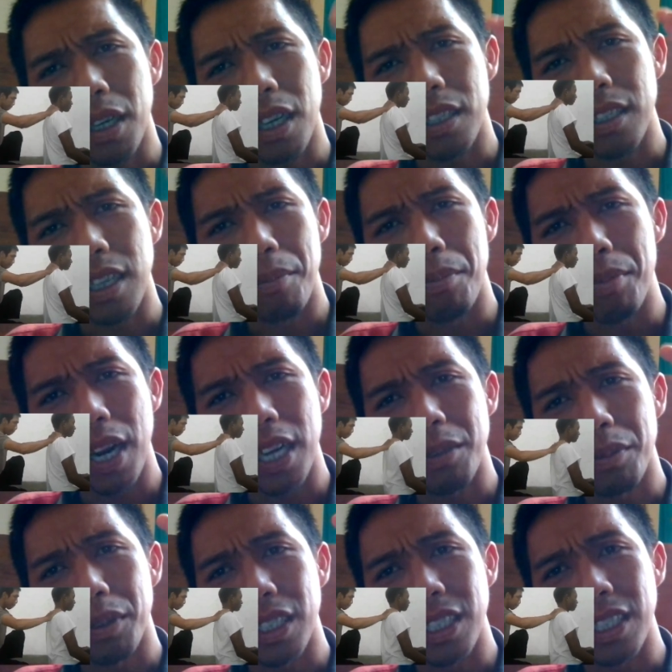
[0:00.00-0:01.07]
pekerja
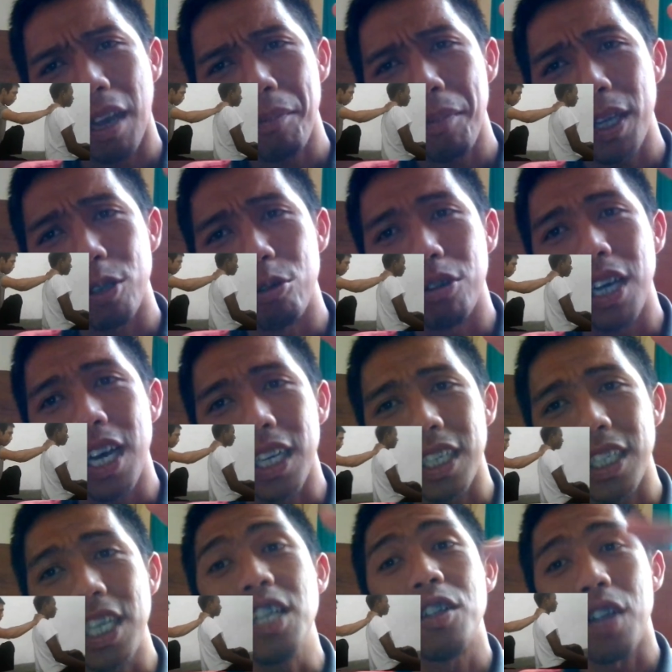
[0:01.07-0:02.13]
berat seperti capek
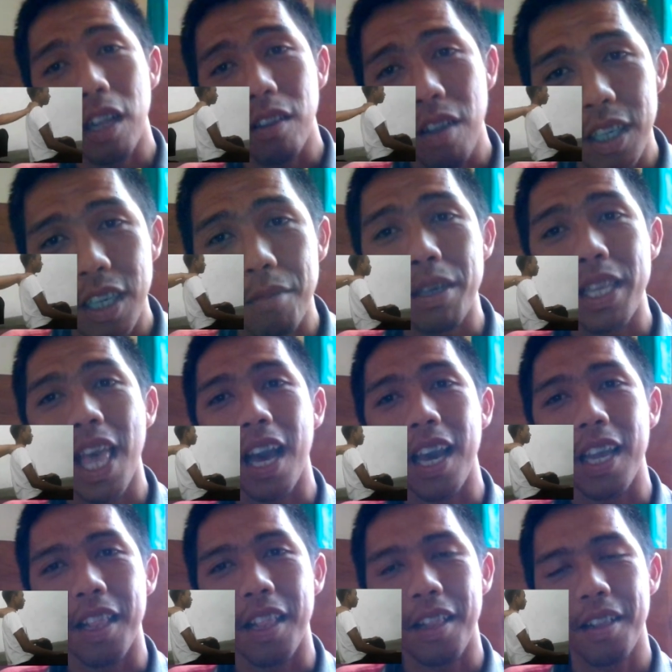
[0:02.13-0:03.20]
juga insya Allah ke
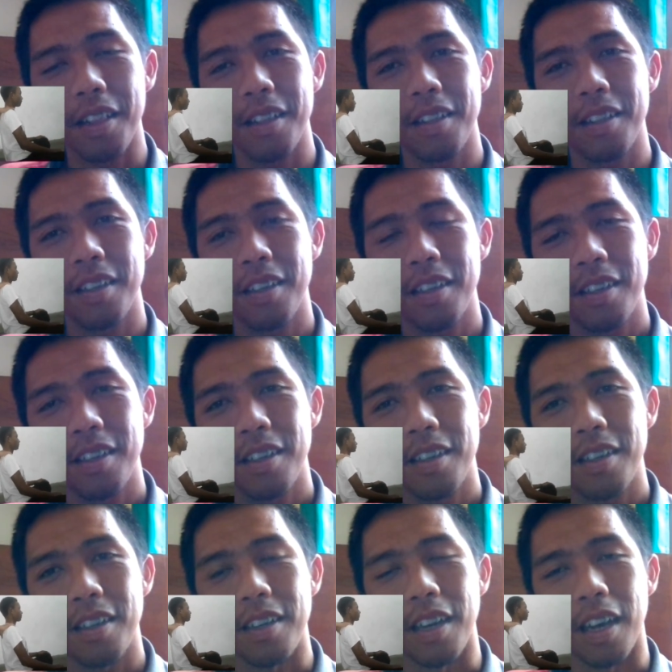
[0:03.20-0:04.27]
penyakit.
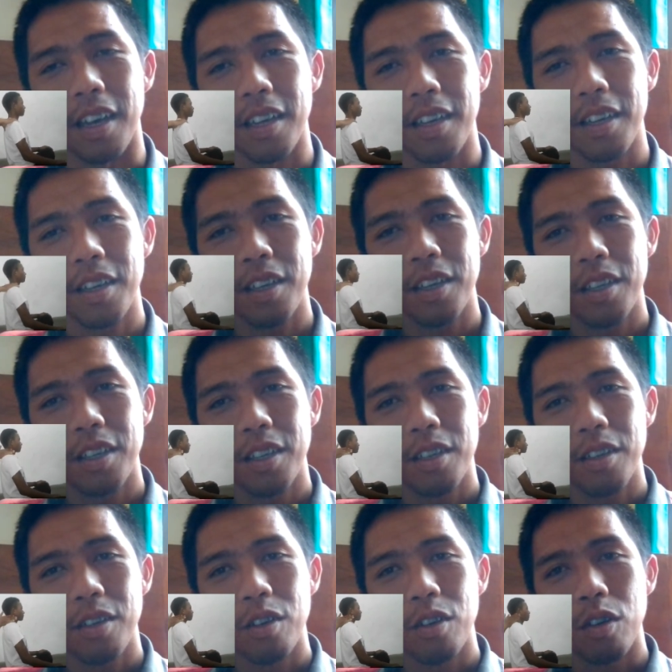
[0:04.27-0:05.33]
Nah,
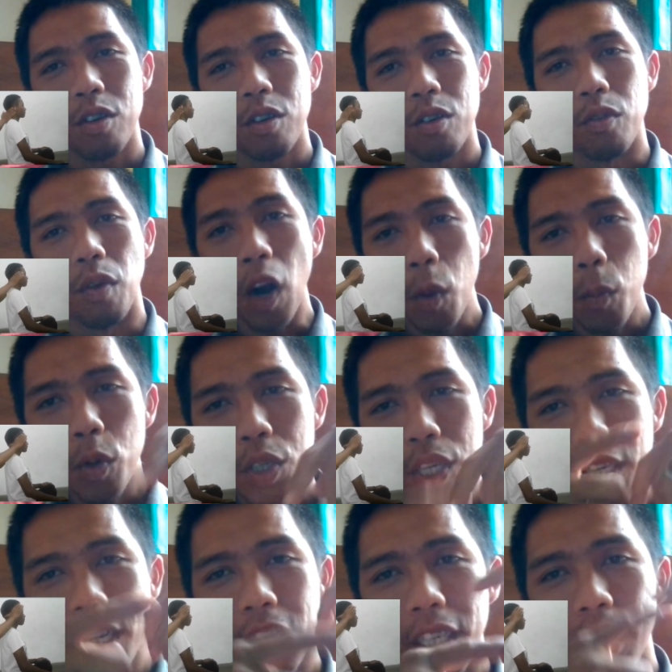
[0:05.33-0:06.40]
walaupun
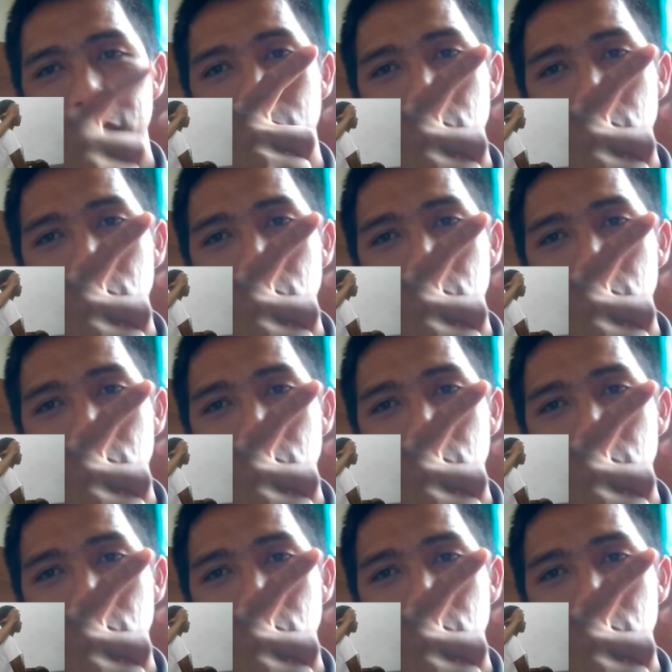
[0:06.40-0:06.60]
saya dari